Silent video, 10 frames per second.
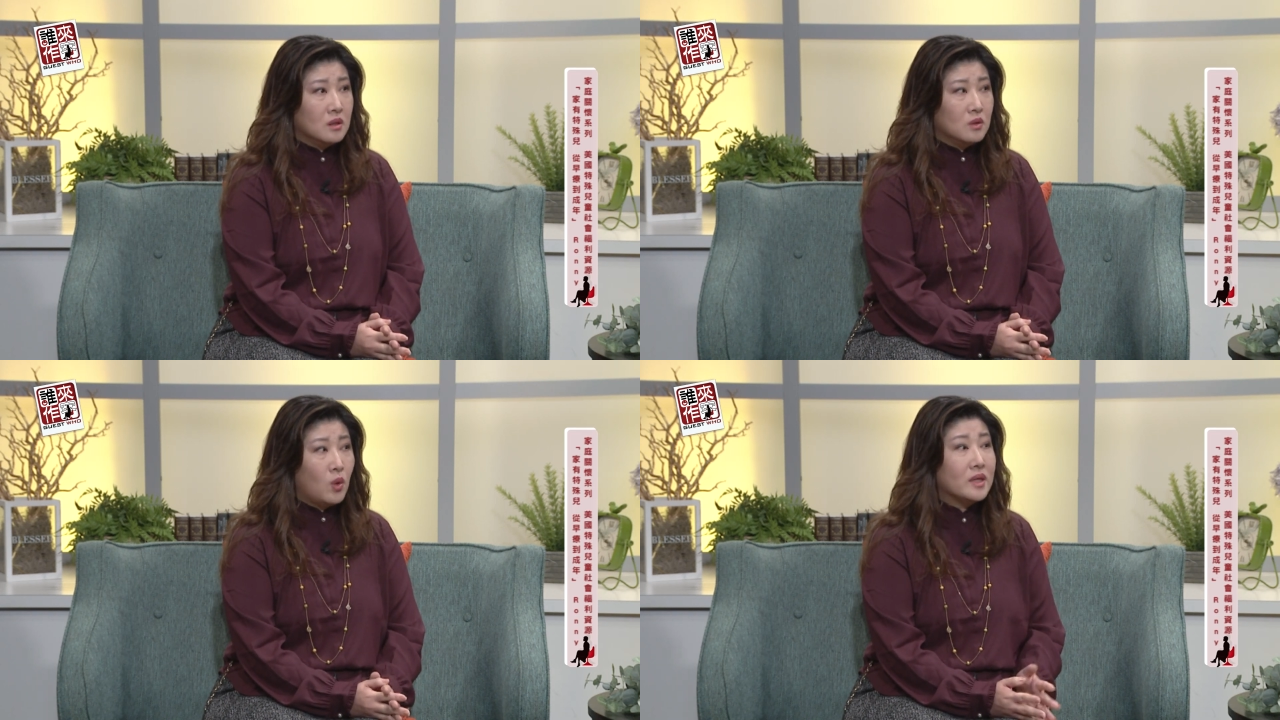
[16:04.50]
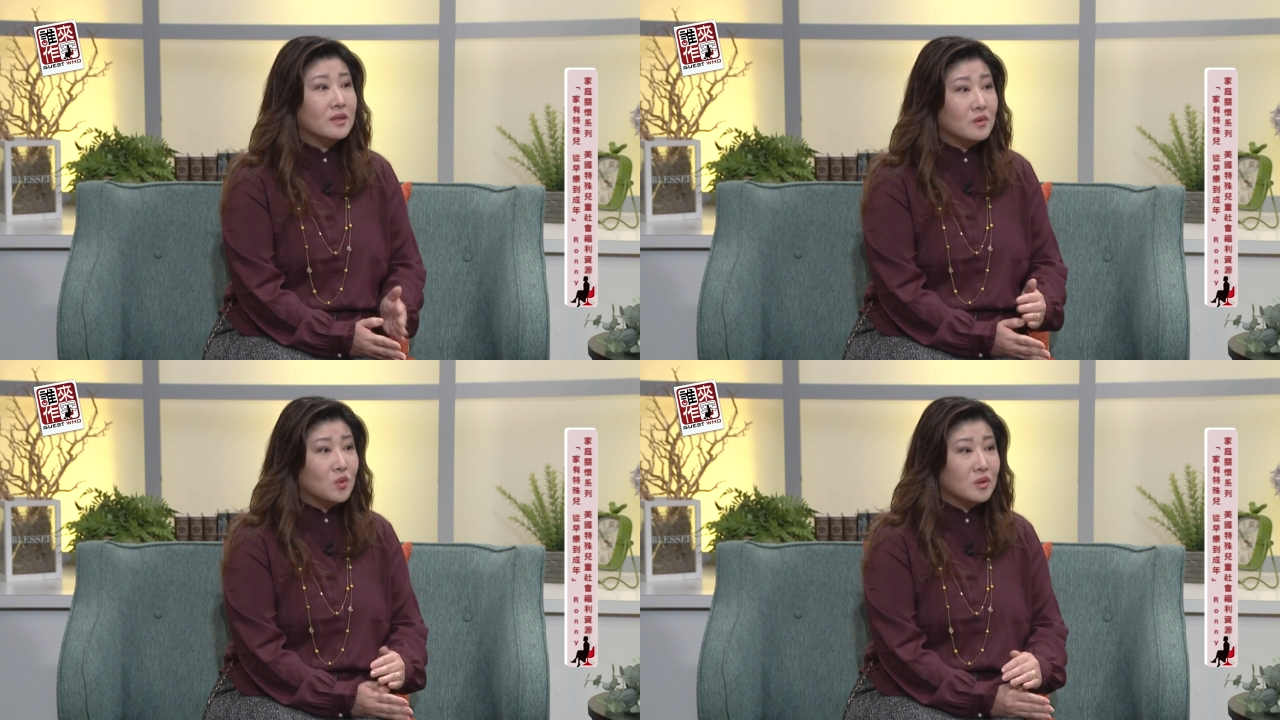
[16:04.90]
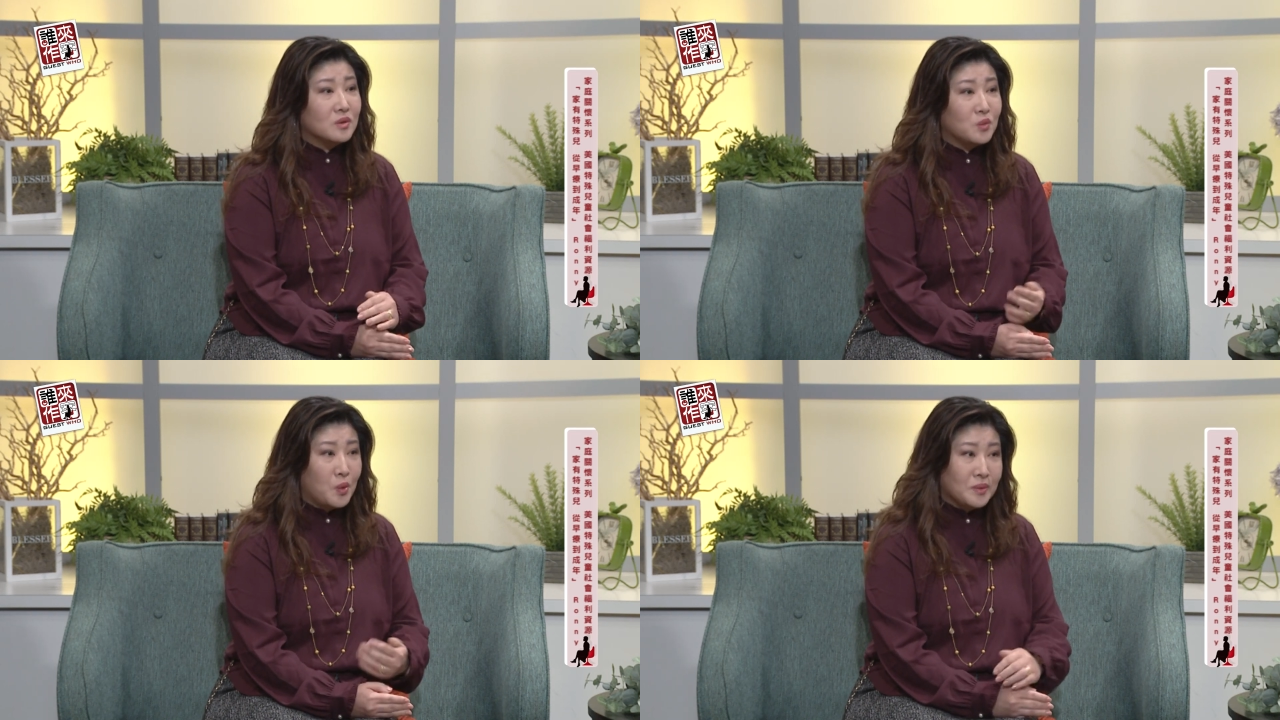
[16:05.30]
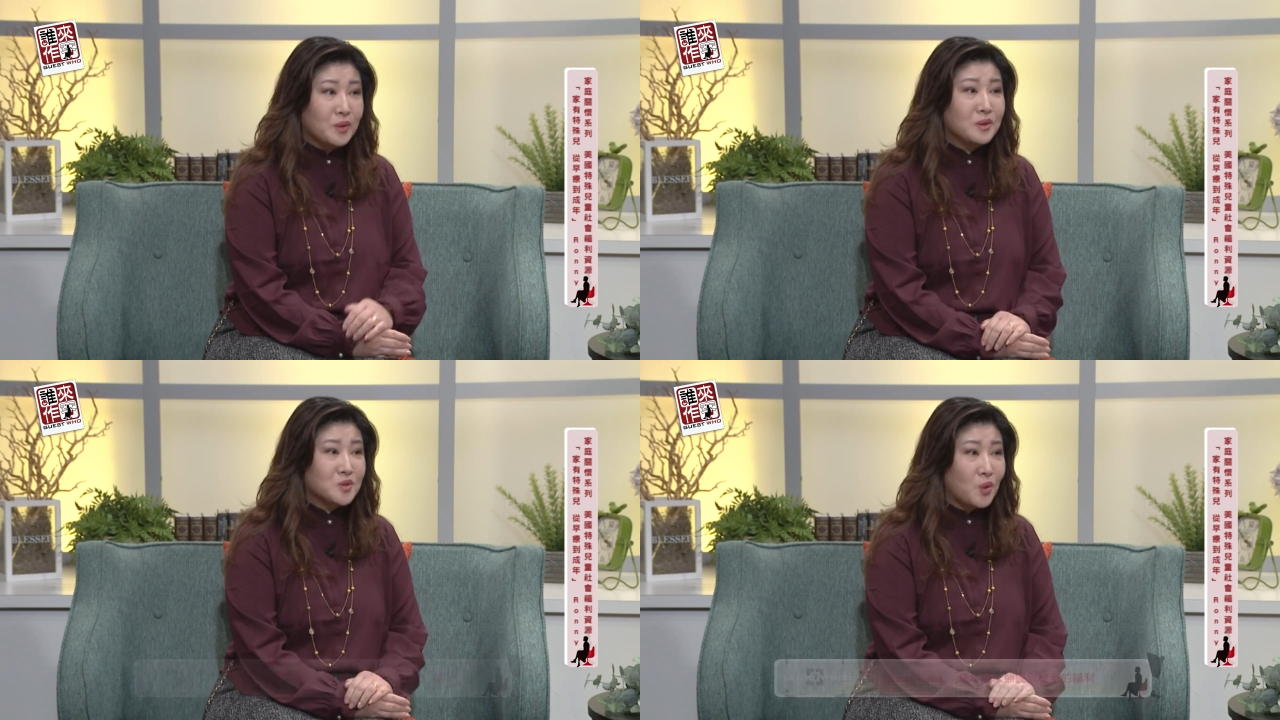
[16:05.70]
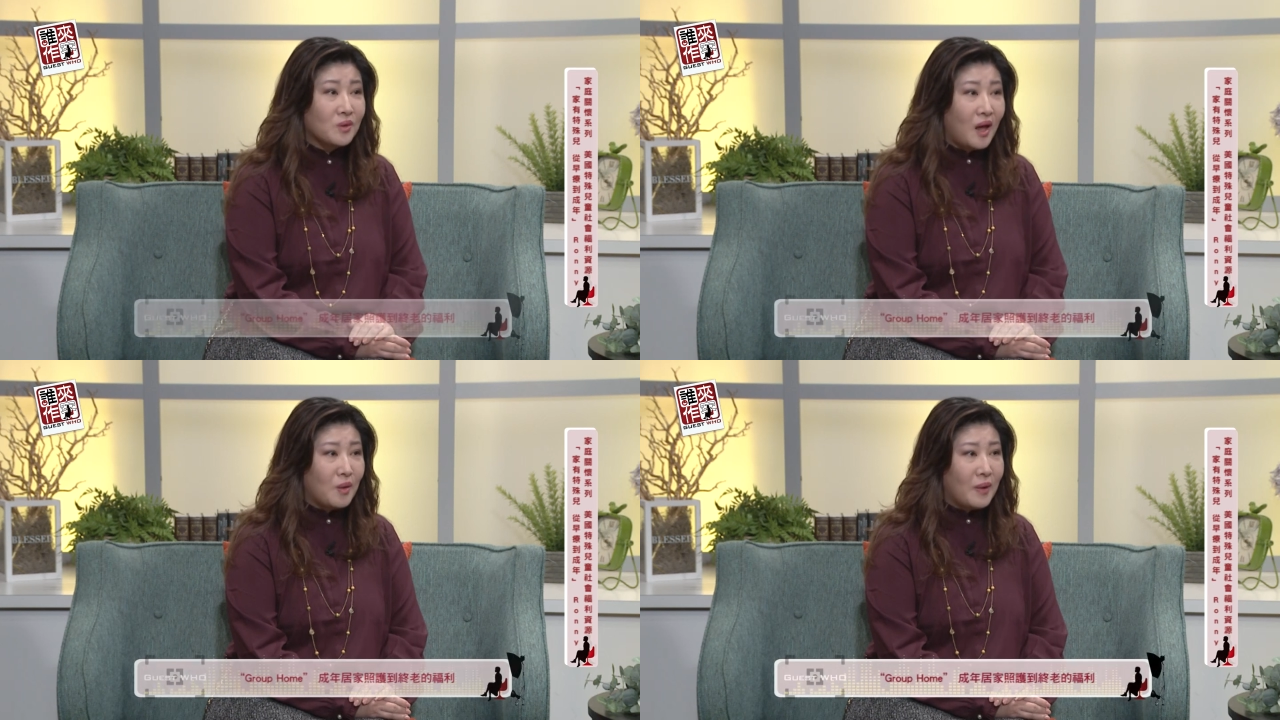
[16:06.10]
万一我们都会终
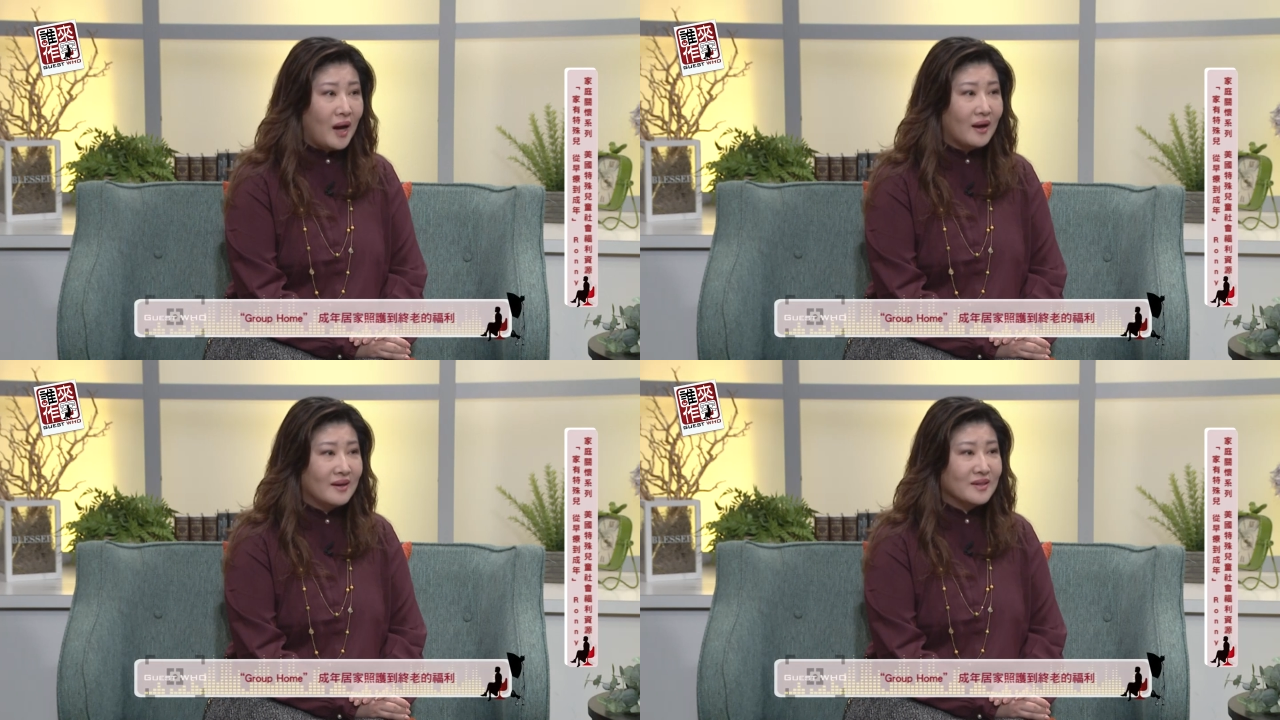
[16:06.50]
老嘛，